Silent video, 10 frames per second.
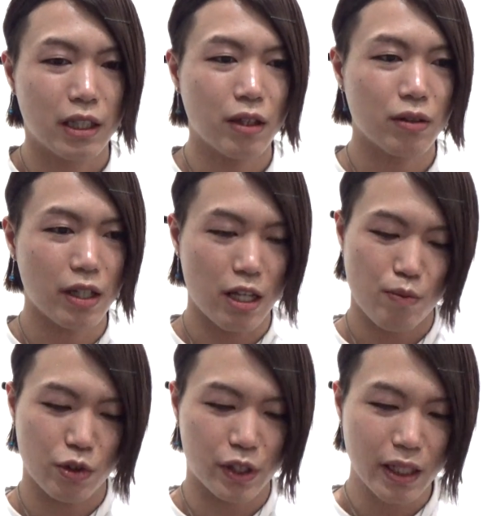なので、
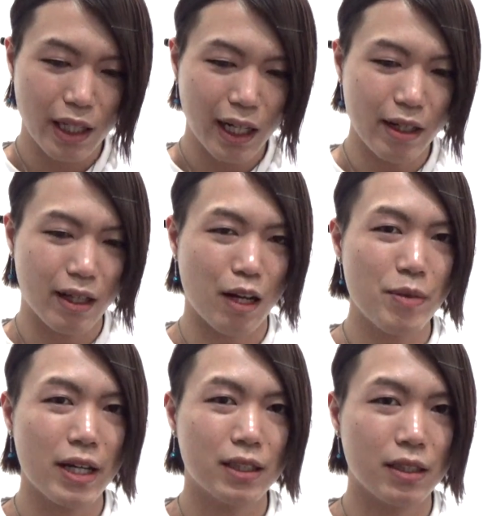もうしっかり噛
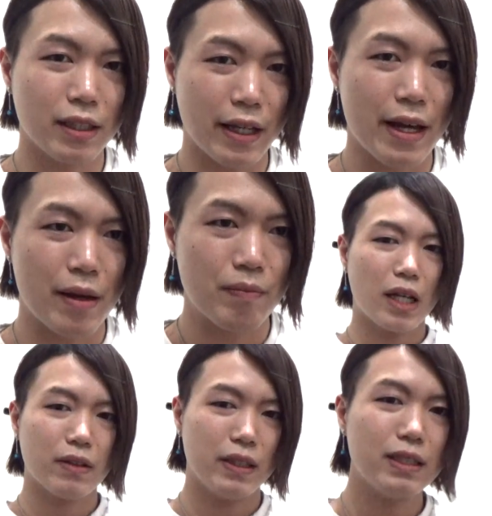み合いすぎて、
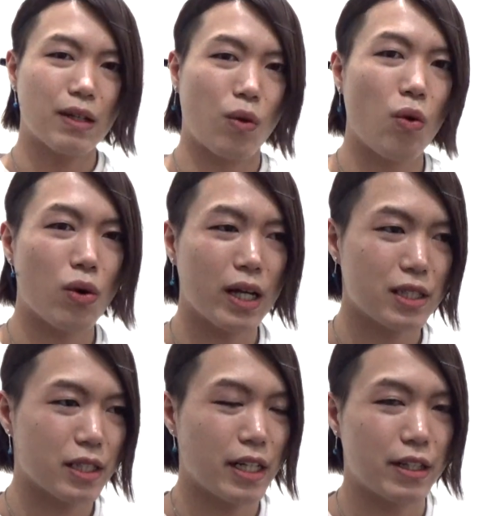あの、いざ交換
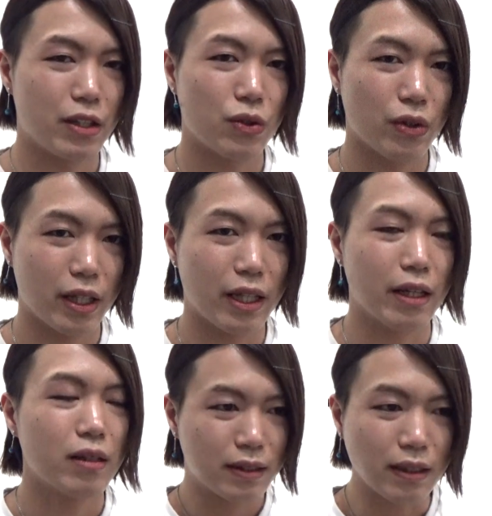したいっていう時に、
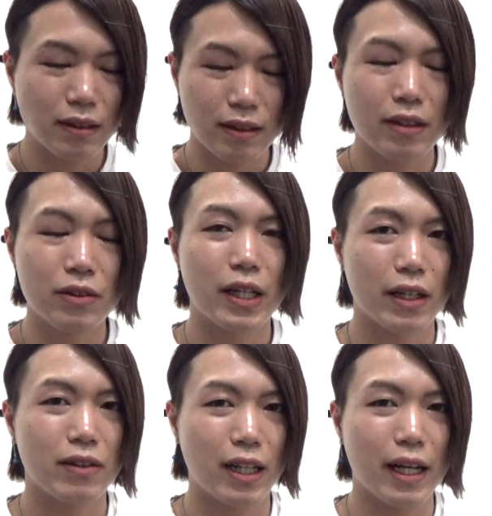全然抜け
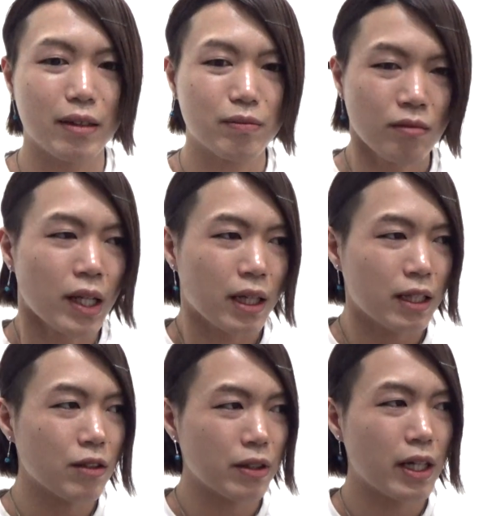てくれない。
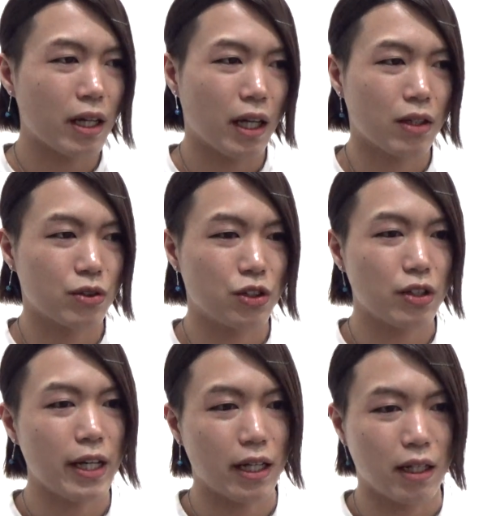なのであの
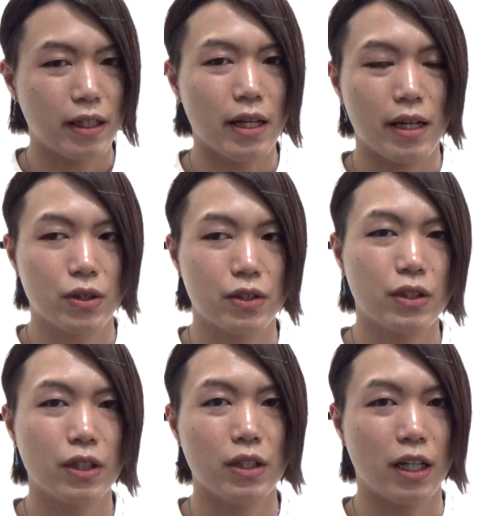ジュラヤで水
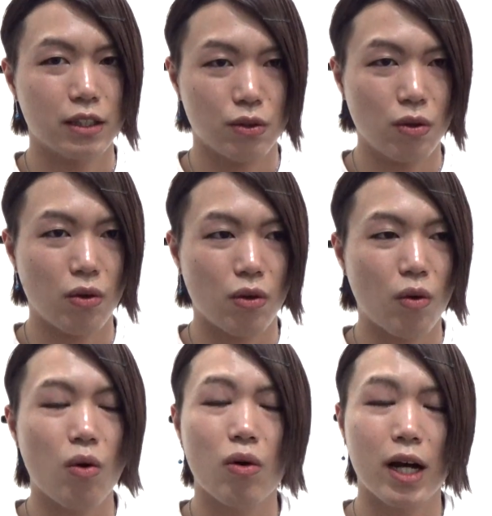遊ハズを
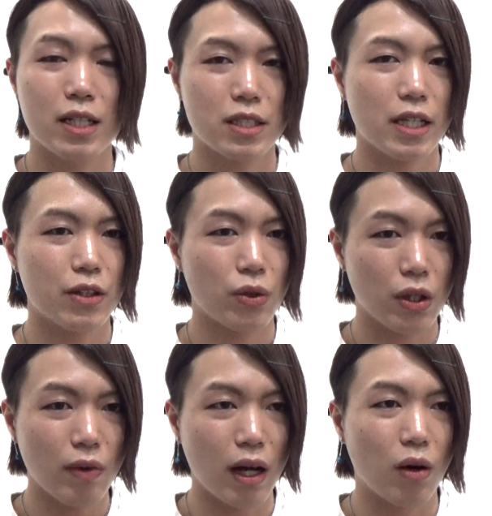交換したい
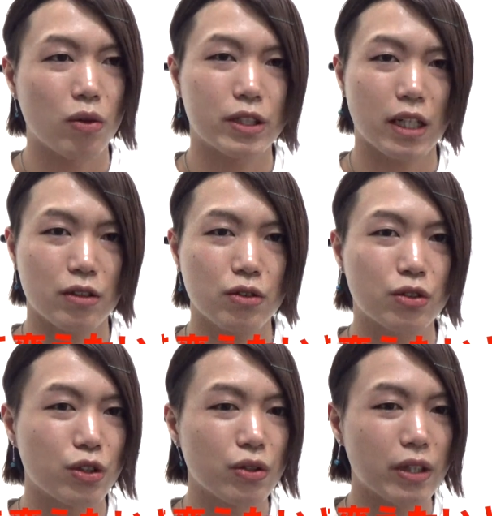時はお近くの
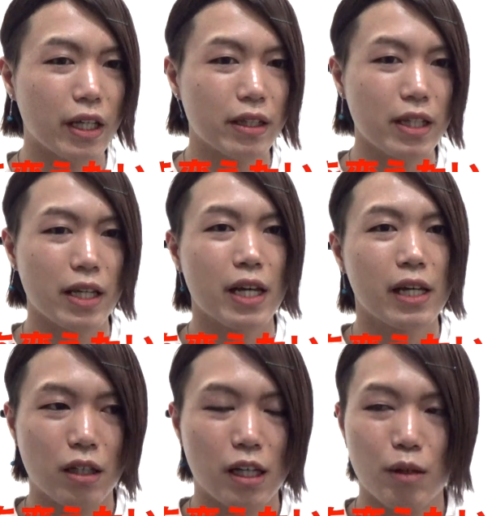キューブ店に、
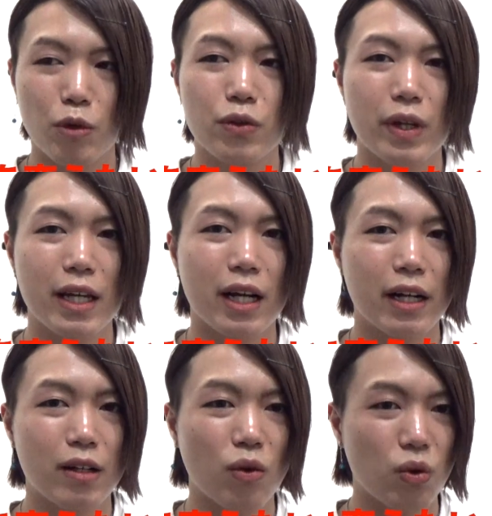えー、持っていか
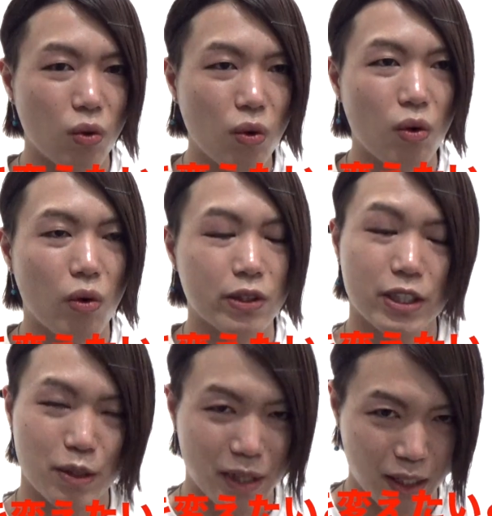れることをお
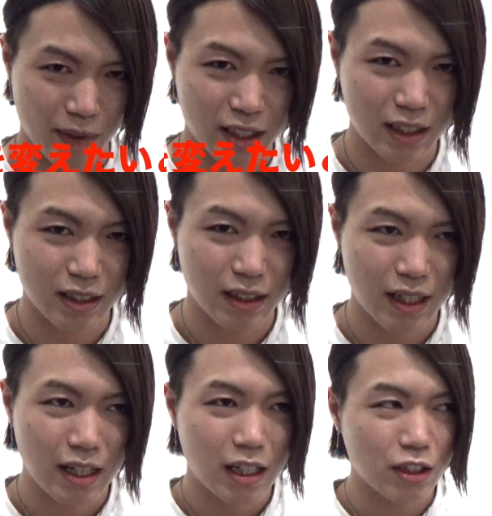勧めします
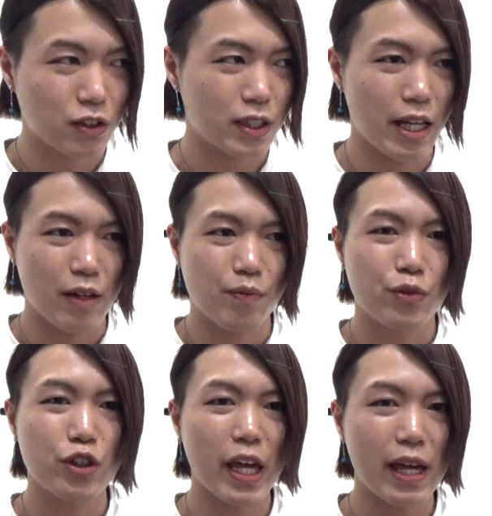そして
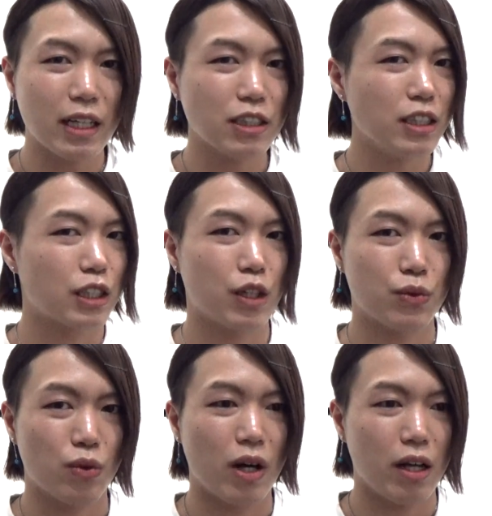抜けやすい
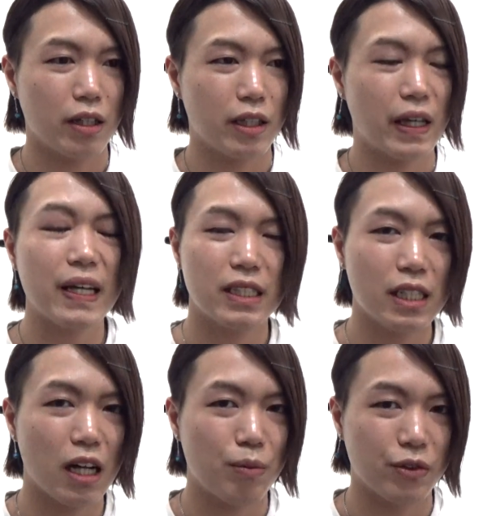シャフトは
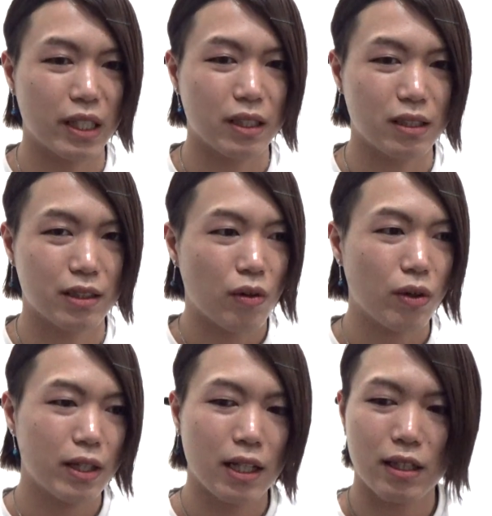KC カーボンなんです
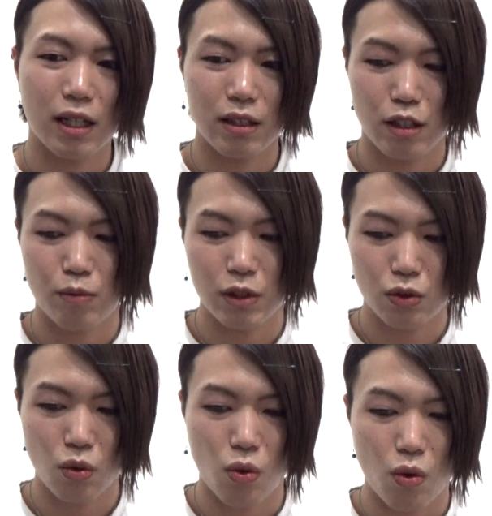これなんでかって言いま
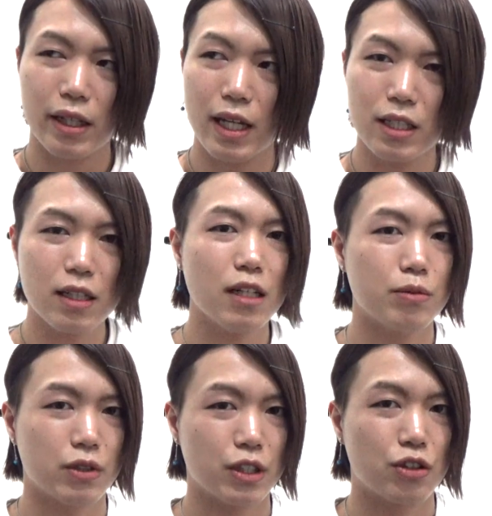すと KC カーボンって